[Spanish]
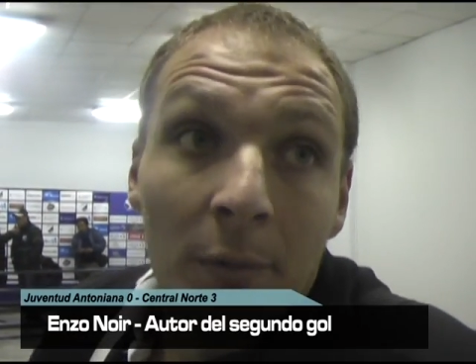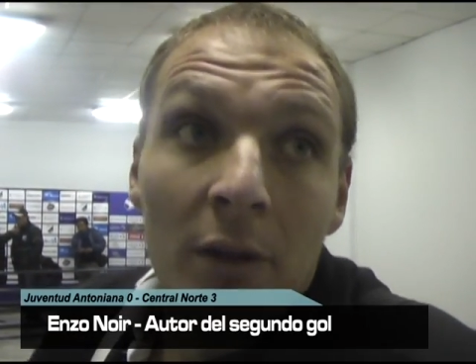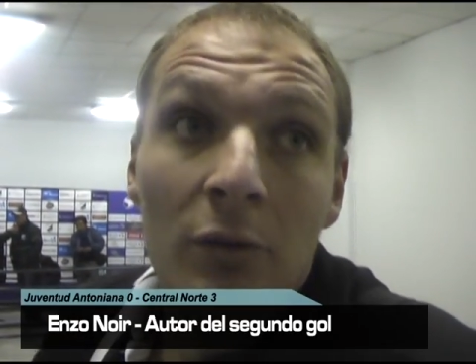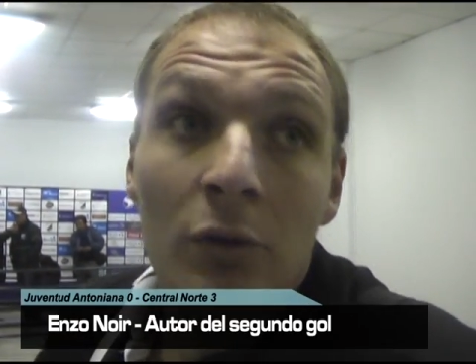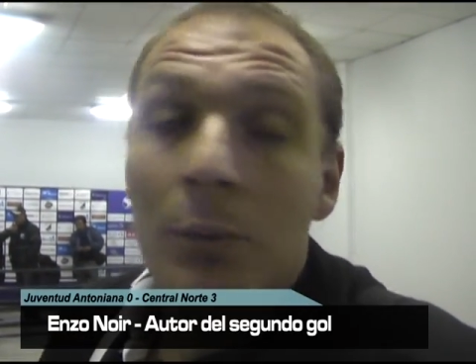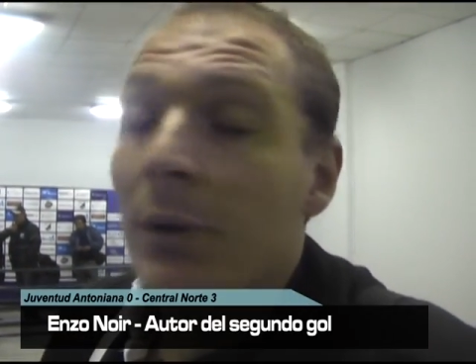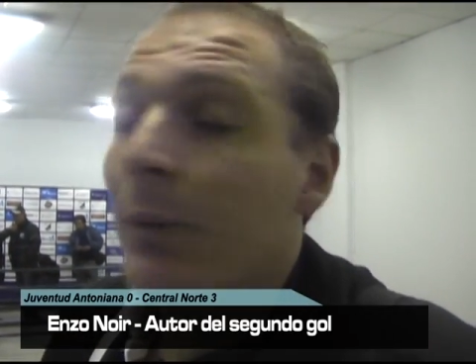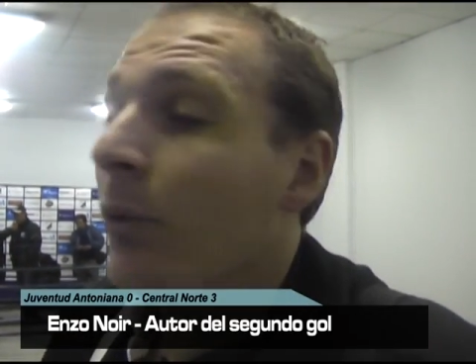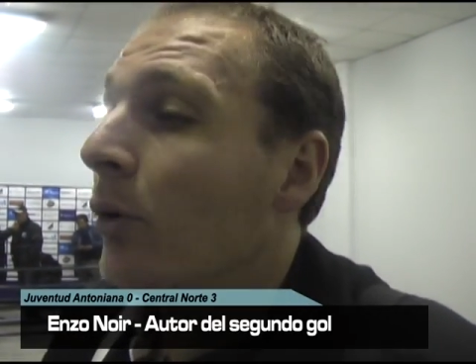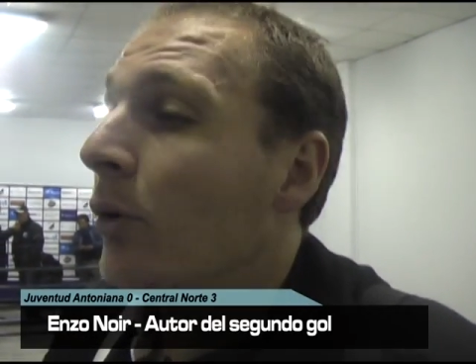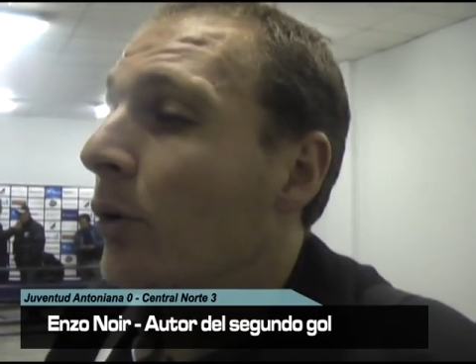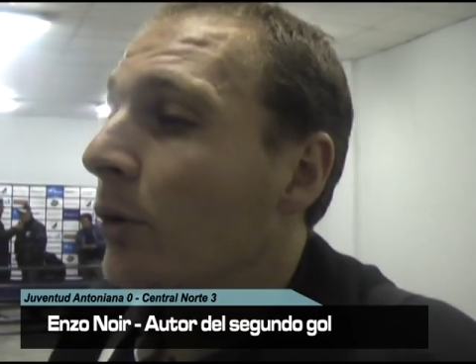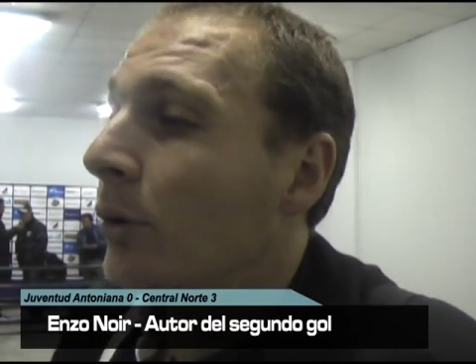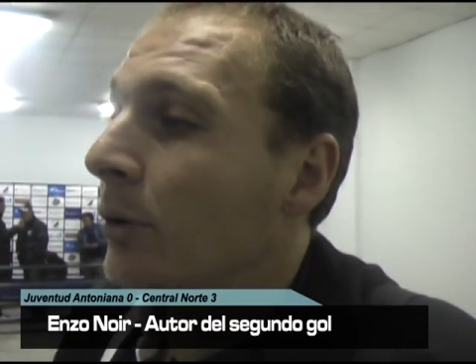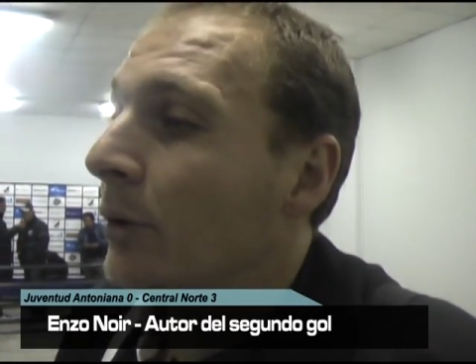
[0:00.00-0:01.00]

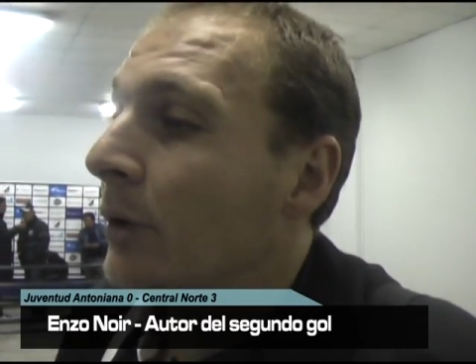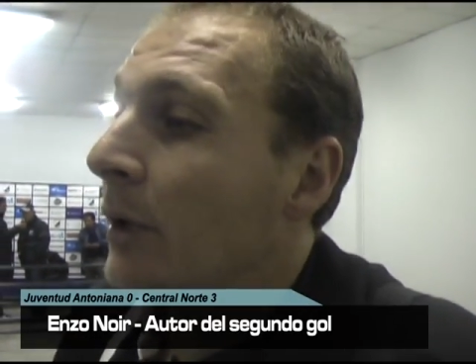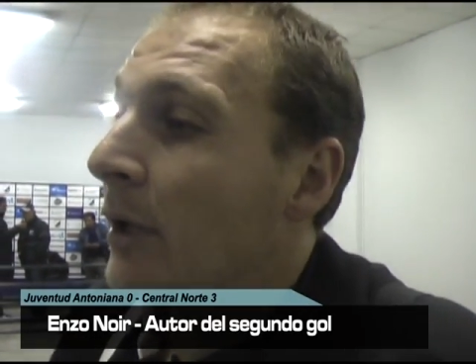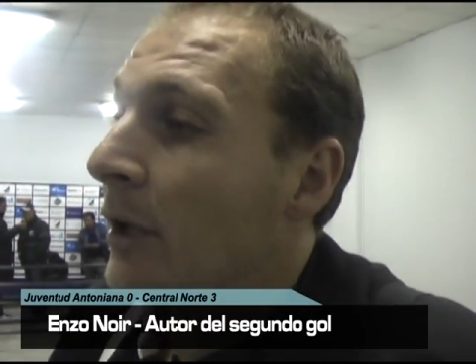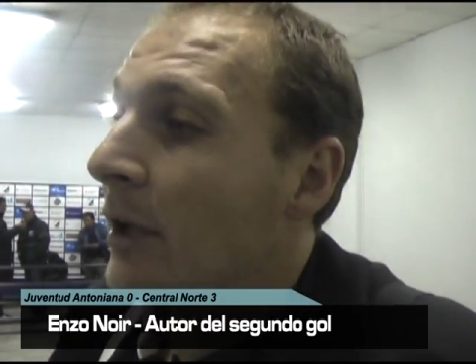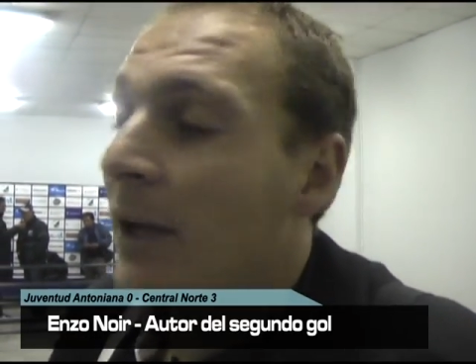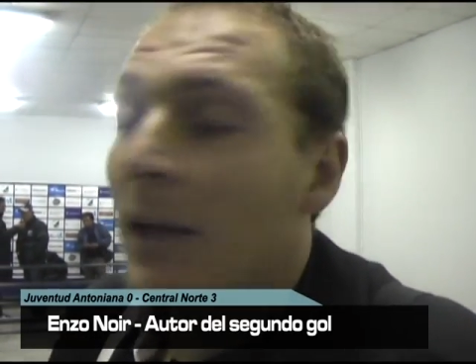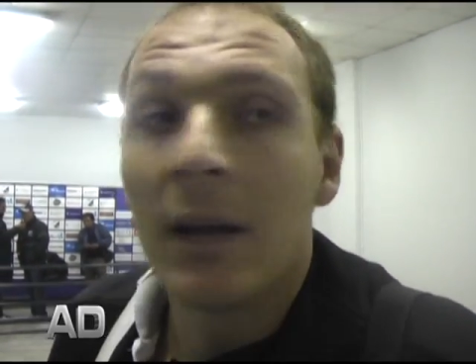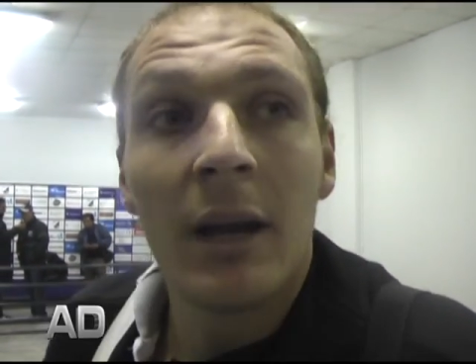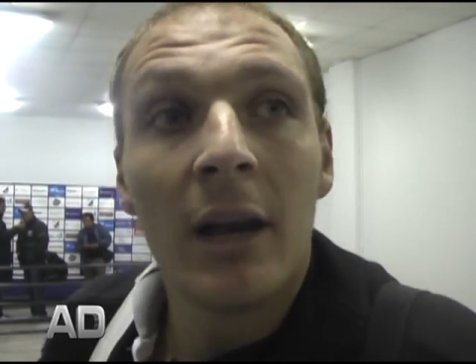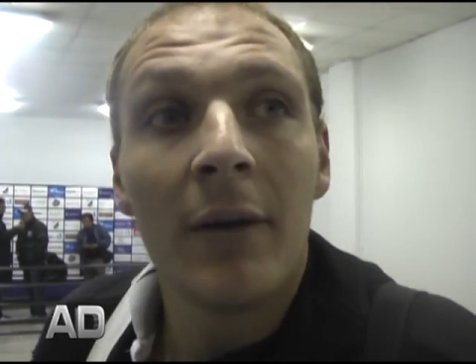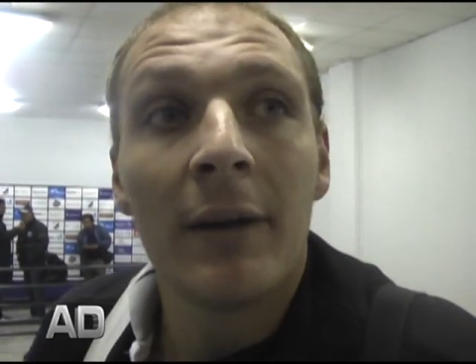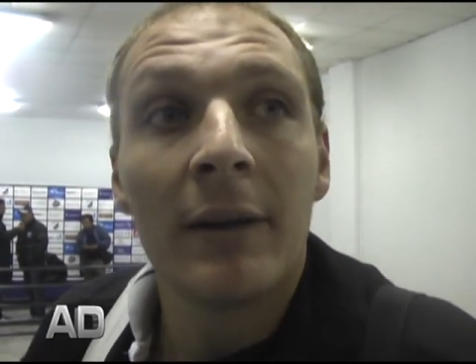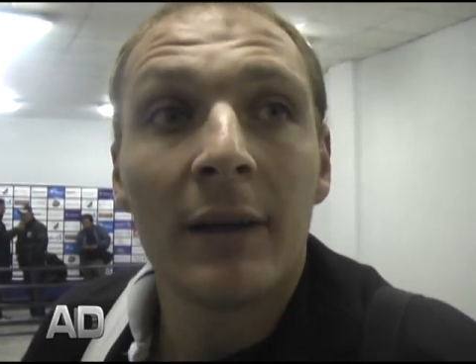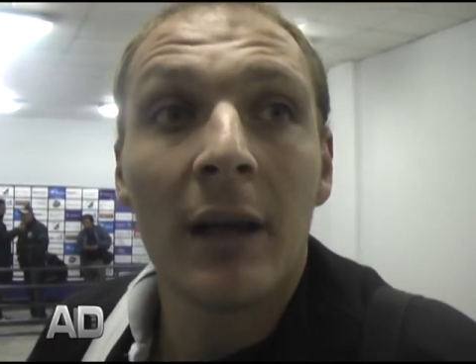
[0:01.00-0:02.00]
supimos eh,
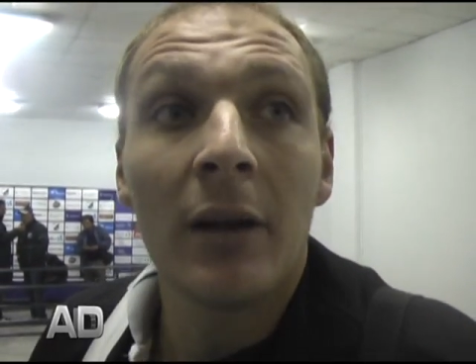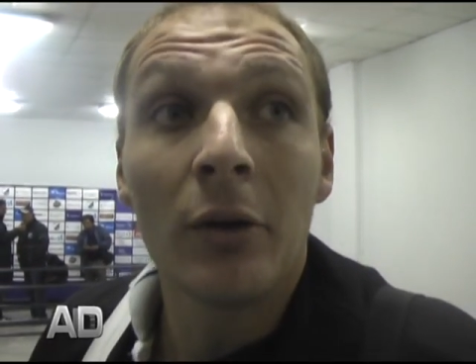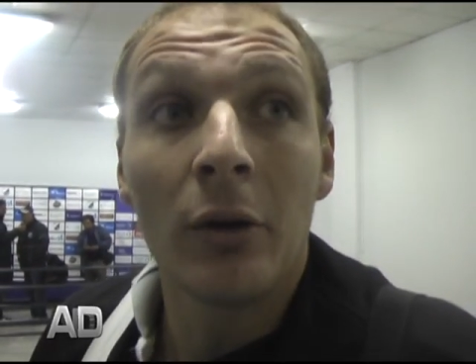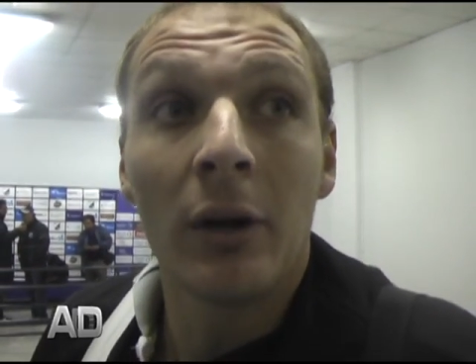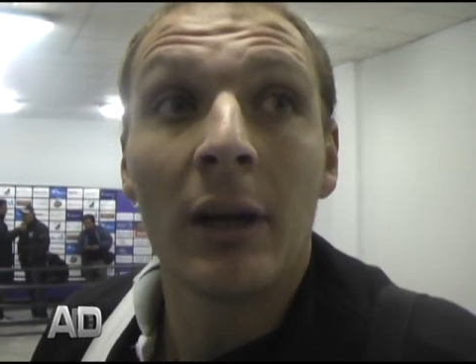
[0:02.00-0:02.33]
levantarnos,